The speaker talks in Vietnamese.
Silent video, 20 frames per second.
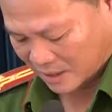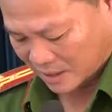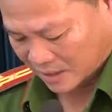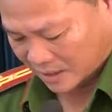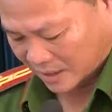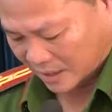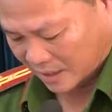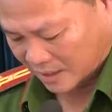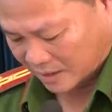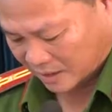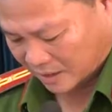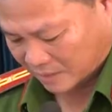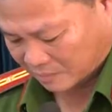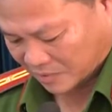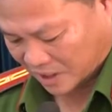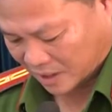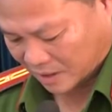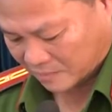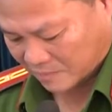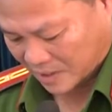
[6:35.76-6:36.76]
ngày lễ
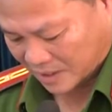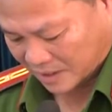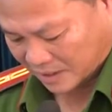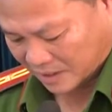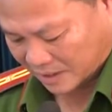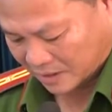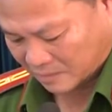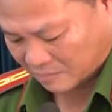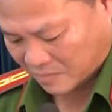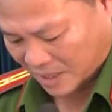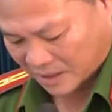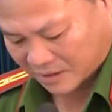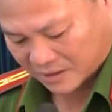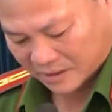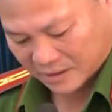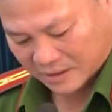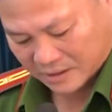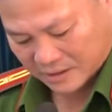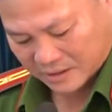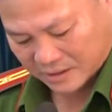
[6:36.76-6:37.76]
Tết hàng năm.
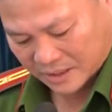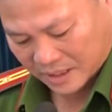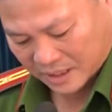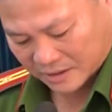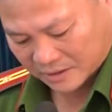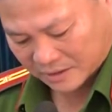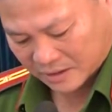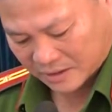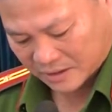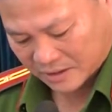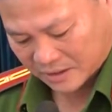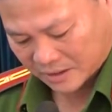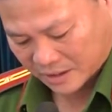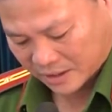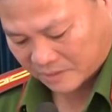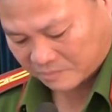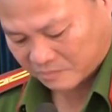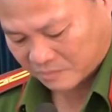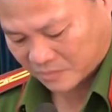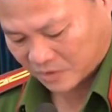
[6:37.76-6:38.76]
Theo
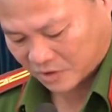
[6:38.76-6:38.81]
đó,